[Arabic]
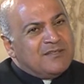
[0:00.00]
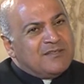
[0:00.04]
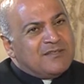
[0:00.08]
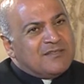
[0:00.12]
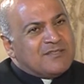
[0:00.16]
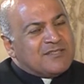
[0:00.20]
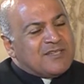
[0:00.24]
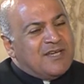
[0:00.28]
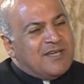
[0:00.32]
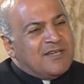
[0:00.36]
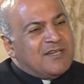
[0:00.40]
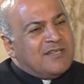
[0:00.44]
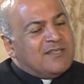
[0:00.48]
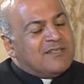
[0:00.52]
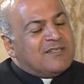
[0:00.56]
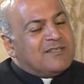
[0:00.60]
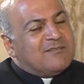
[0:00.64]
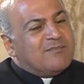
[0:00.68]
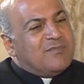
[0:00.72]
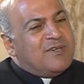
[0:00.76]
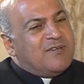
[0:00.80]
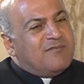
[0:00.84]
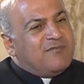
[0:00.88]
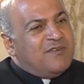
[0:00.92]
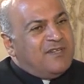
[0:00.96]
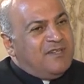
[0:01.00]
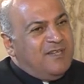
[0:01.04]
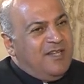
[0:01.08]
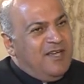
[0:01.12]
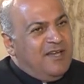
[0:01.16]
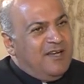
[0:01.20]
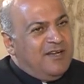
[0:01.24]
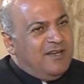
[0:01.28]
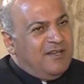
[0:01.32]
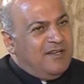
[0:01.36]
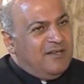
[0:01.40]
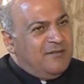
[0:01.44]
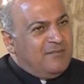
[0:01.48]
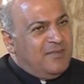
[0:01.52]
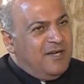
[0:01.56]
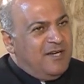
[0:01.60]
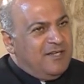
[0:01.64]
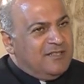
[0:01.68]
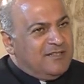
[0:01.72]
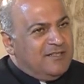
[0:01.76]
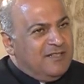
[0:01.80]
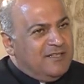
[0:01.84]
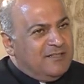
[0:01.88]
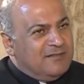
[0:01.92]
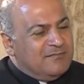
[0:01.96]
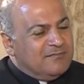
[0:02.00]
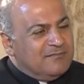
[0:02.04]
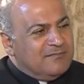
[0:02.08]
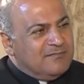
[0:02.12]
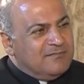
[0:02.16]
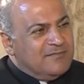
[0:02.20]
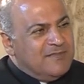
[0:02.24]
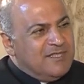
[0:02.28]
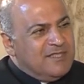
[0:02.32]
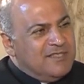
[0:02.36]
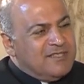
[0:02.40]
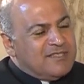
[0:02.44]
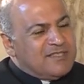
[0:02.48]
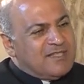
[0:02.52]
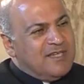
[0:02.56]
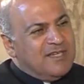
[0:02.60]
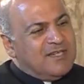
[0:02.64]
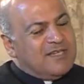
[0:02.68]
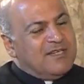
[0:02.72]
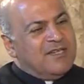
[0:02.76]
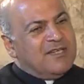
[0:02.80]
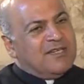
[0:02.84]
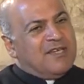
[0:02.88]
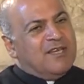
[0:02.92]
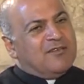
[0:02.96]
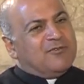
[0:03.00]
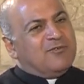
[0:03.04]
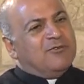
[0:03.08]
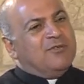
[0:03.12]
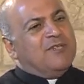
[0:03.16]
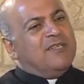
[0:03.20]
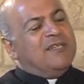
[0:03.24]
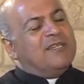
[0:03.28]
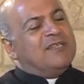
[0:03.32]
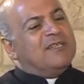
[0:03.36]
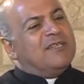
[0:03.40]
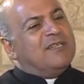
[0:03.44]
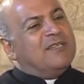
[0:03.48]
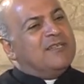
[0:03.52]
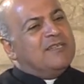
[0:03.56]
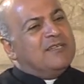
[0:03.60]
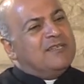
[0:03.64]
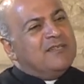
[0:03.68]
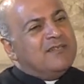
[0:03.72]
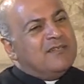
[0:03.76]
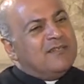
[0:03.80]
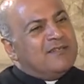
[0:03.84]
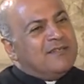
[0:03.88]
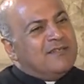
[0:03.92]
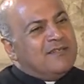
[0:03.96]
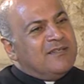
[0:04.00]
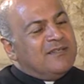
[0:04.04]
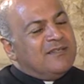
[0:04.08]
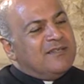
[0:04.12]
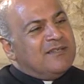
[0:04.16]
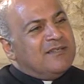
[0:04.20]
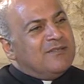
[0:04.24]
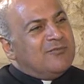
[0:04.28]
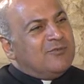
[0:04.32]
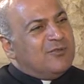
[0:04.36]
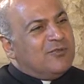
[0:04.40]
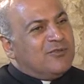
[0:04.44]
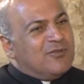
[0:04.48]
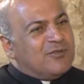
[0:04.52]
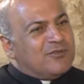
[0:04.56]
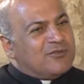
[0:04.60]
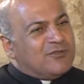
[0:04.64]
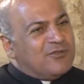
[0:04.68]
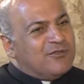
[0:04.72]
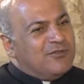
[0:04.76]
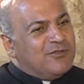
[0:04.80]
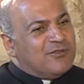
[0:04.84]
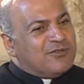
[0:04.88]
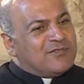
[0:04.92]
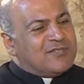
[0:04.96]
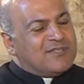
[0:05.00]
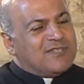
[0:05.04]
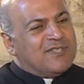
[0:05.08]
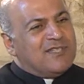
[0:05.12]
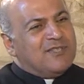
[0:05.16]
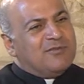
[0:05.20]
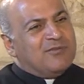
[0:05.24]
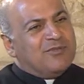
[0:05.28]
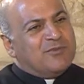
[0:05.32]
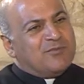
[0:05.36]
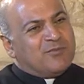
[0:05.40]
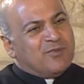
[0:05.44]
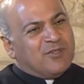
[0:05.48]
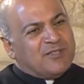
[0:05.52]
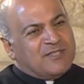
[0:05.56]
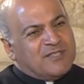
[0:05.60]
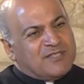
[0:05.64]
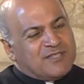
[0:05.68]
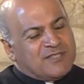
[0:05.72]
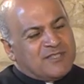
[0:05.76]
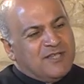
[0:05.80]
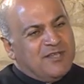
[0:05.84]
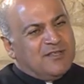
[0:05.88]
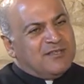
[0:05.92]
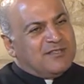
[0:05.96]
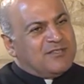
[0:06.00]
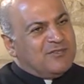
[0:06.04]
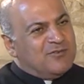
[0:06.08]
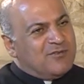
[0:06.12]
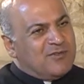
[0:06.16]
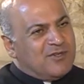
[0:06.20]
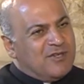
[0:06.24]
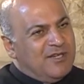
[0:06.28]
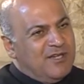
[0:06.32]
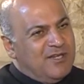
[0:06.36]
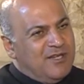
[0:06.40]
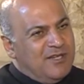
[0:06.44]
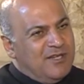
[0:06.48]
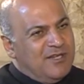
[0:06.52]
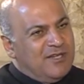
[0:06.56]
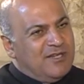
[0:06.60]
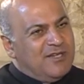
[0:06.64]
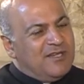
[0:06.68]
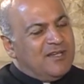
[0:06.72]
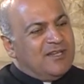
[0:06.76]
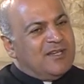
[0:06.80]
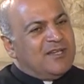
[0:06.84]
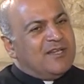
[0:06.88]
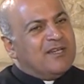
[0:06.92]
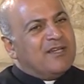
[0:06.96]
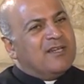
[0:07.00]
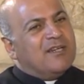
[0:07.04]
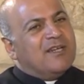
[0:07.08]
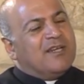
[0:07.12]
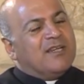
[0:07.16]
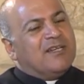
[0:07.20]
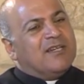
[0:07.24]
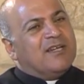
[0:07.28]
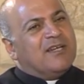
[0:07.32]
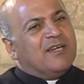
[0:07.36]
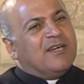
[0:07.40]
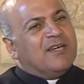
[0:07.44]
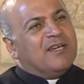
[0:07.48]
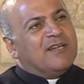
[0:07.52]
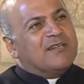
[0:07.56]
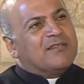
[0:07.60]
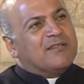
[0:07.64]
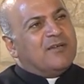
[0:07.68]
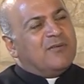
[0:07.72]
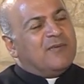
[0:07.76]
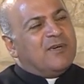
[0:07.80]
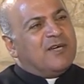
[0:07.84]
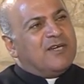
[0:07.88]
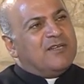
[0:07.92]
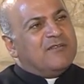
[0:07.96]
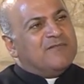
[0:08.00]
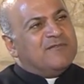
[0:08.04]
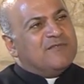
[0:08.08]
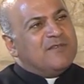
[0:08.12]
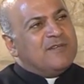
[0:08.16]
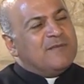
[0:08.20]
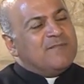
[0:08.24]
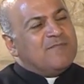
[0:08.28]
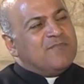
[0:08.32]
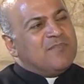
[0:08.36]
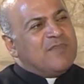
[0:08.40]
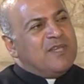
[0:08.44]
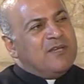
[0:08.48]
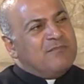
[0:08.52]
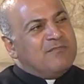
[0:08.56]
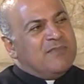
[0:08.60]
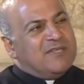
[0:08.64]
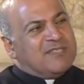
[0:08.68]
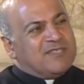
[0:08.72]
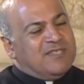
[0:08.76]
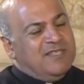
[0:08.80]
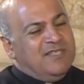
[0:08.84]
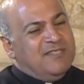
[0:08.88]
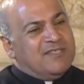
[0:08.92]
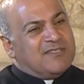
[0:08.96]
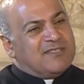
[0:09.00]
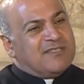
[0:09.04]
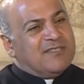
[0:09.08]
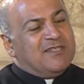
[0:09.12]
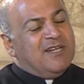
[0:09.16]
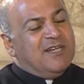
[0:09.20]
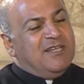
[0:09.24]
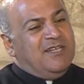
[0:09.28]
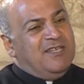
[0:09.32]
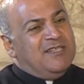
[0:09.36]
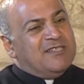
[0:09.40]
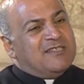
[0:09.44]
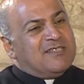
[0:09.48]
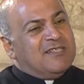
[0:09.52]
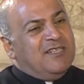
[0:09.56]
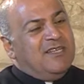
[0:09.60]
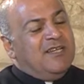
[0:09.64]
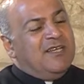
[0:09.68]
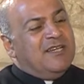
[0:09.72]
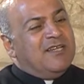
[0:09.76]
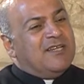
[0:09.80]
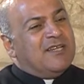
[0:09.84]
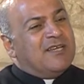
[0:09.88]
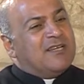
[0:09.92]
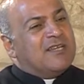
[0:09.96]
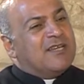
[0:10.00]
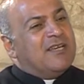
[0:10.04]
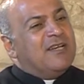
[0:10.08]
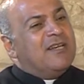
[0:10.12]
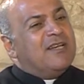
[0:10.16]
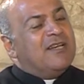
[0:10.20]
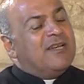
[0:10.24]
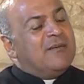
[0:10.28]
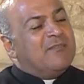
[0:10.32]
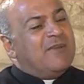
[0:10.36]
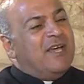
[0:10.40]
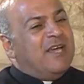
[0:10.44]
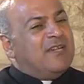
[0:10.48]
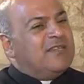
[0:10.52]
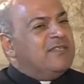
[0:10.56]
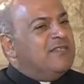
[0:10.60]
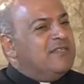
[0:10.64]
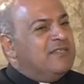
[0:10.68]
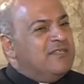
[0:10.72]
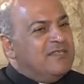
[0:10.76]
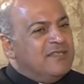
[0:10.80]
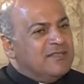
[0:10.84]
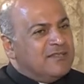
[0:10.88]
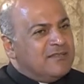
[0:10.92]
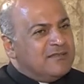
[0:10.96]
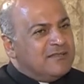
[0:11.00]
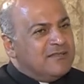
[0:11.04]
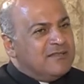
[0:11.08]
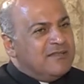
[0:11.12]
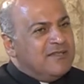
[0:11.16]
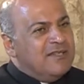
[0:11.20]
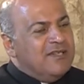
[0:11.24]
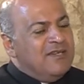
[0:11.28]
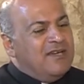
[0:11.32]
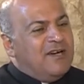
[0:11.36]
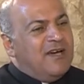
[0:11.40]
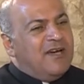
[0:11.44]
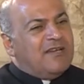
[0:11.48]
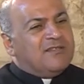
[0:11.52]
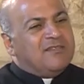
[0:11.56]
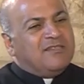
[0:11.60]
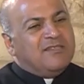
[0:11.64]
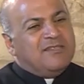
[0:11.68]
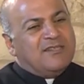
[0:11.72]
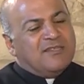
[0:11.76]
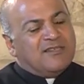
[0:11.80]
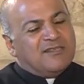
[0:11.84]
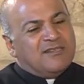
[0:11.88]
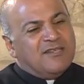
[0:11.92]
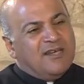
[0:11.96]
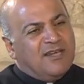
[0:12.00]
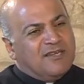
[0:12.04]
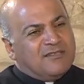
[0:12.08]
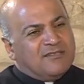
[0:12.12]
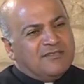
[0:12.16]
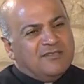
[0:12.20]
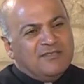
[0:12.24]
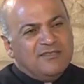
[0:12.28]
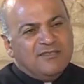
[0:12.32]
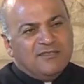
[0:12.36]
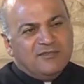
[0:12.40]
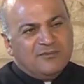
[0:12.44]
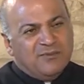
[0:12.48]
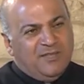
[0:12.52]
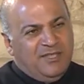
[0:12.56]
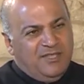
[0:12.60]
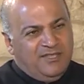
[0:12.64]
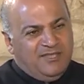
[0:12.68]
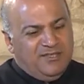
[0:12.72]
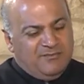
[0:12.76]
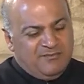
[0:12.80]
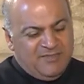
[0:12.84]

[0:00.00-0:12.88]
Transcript: صارت منفتحه على بعضها صار الكاثوليكي والارثوذكسي والبروتستانتي وكل يعني غير طوائف مسيحيه صرنا نحس حالنا كلنا معنيين قضيتنا قضية واحدة